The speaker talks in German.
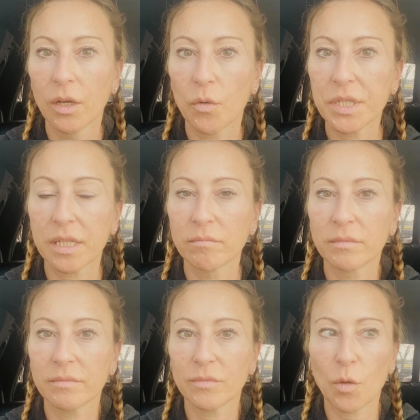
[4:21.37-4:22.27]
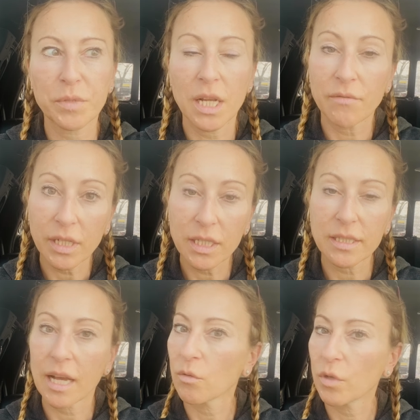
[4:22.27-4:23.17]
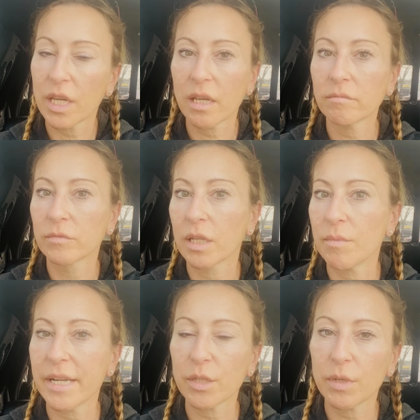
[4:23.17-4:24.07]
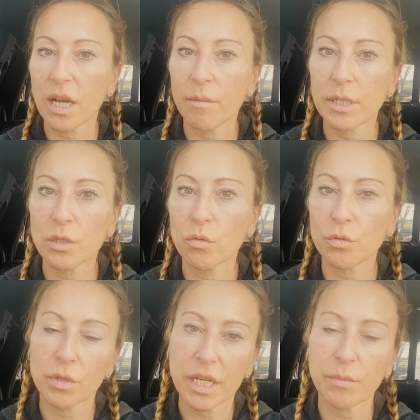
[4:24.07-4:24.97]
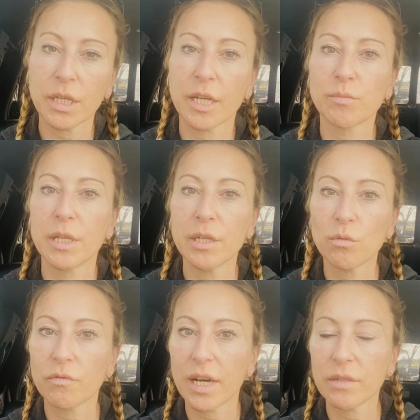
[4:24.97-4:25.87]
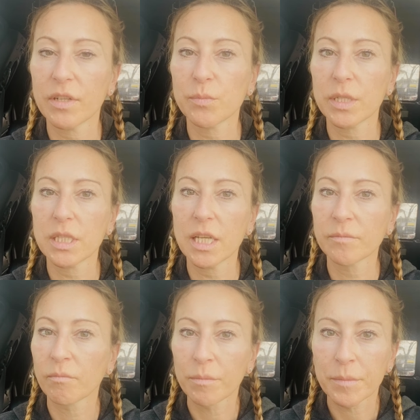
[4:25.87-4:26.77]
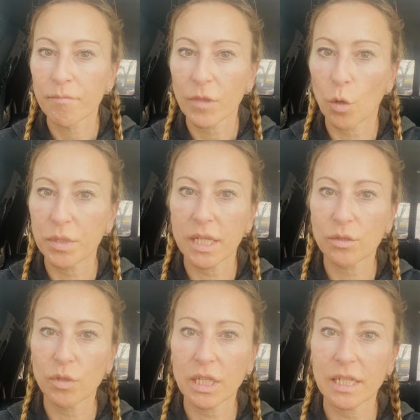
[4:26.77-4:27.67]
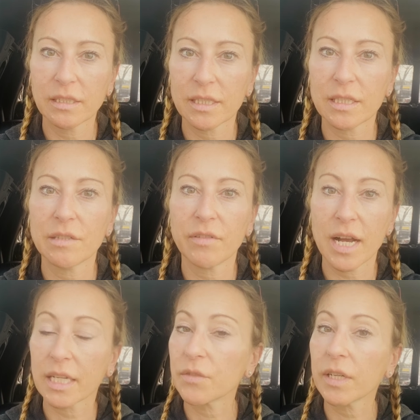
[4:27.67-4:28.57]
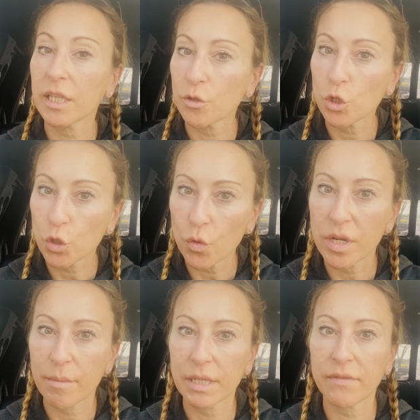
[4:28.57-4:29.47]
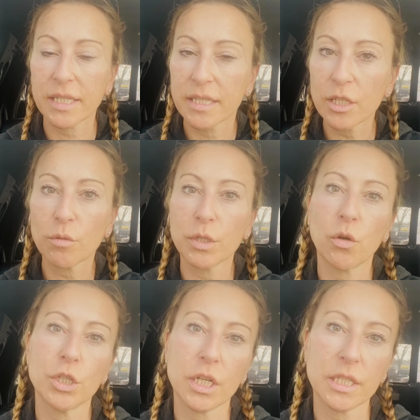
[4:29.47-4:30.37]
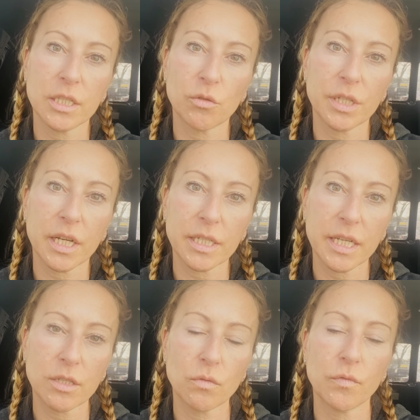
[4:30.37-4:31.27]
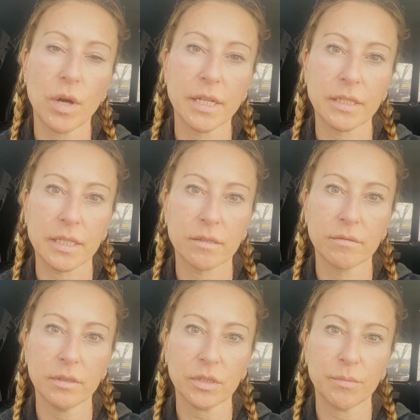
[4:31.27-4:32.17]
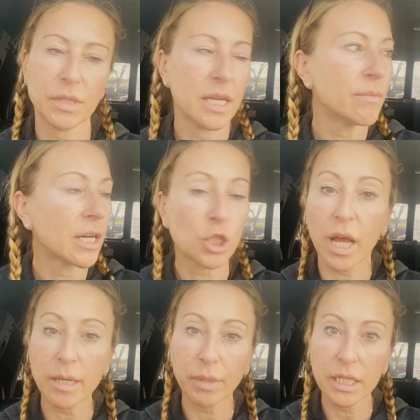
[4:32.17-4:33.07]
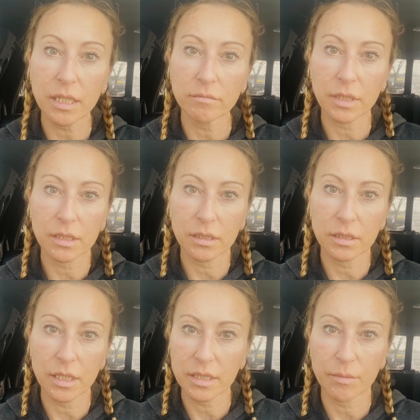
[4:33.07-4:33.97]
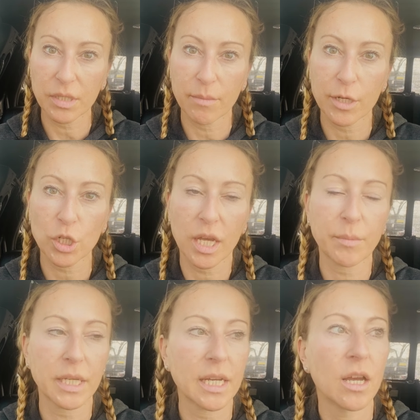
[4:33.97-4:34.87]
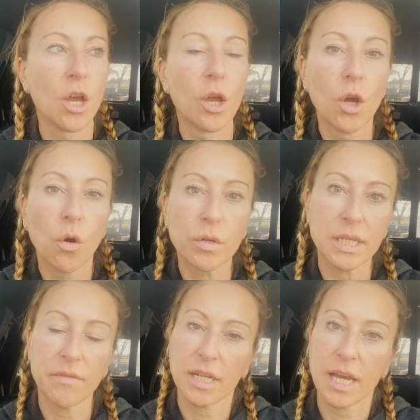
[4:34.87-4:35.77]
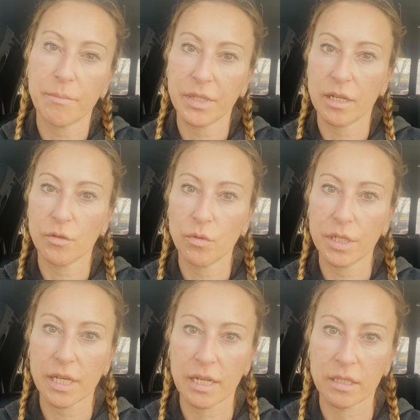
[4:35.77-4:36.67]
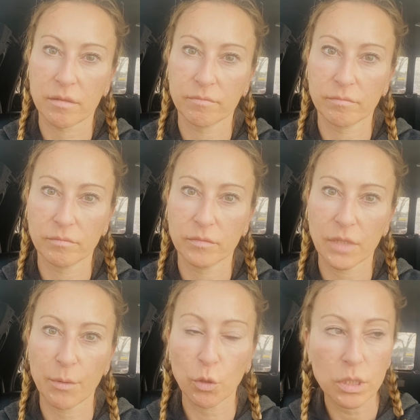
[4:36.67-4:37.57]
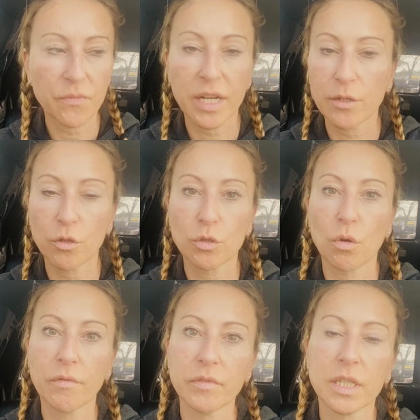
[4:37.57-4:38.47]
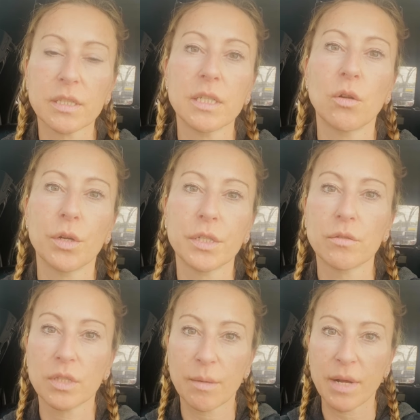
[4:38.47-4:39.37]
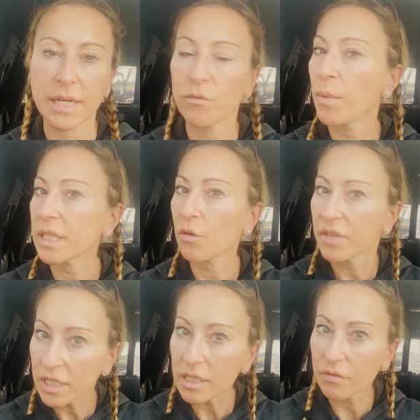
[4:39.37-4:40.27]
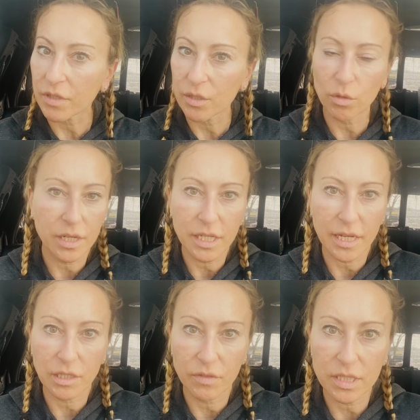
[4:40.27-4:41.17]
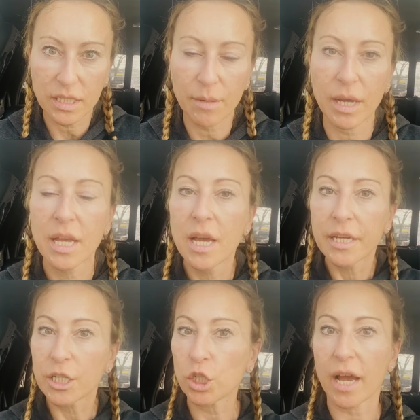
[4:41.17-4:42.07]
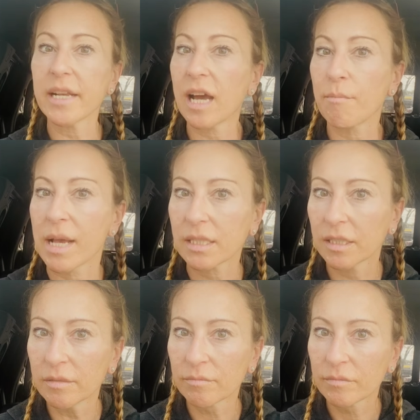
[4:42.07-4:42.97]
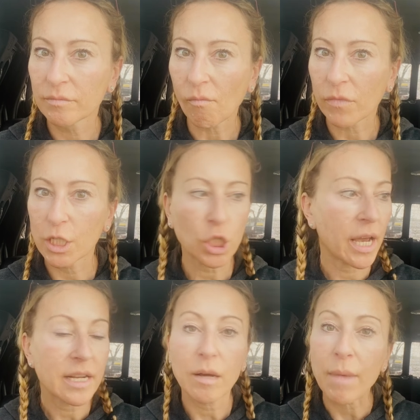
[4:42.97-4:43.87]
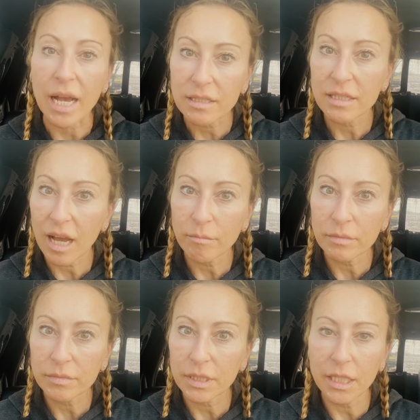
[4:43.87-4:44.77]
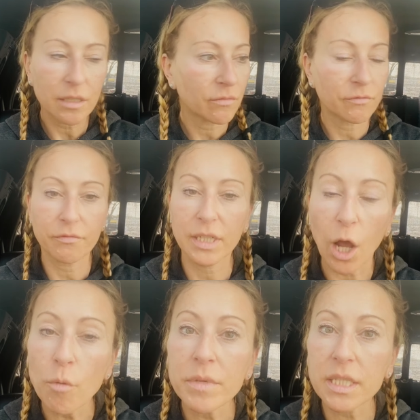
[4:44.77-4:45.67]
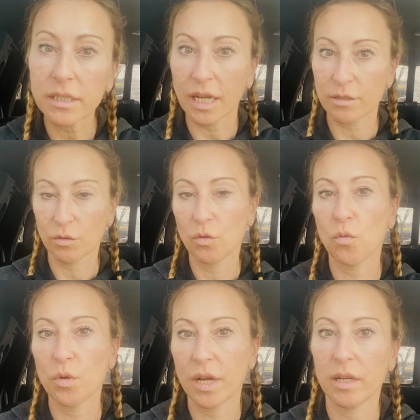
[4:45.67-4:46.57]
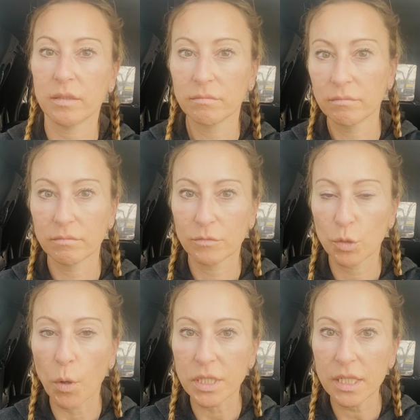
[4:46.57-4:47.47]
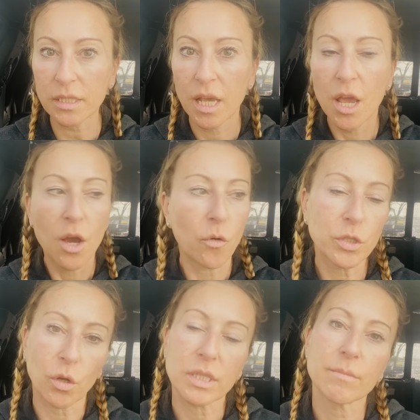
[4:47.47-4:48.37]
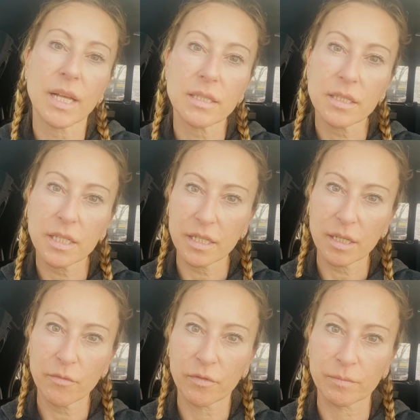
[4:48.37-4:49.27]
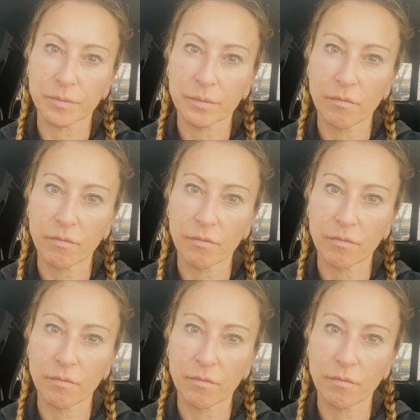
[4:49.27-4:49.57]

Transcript: Und ähm, ob die dann wirklich sagen, okay, dann melde ich mich arbeitslos und lege mich erstmal hin und warte, was passiert. Ob die das durchhalten, das ist die Frage. Es wäre natürlich schön, aber ich weiß nicht, ob in Deutschland diese Solidarität so vorhanden ist. Es gibt ja immer Streikbrecher, das ist es ja, es gibt ja immer Streikbrecher und die verderben dann natürlich alles. Aber trotzdem wäre natürlich zu hoffen, dass die Leute zusammenhalten. Wobei ich es auch witzig finde, oder nicht eigentlich witzig, aber die schreien nach Maske. Die schreien nach Maßnahmen, die glauben diesen ganzen Corona-Schmonses und trotzdem lassen sich nicht impfen.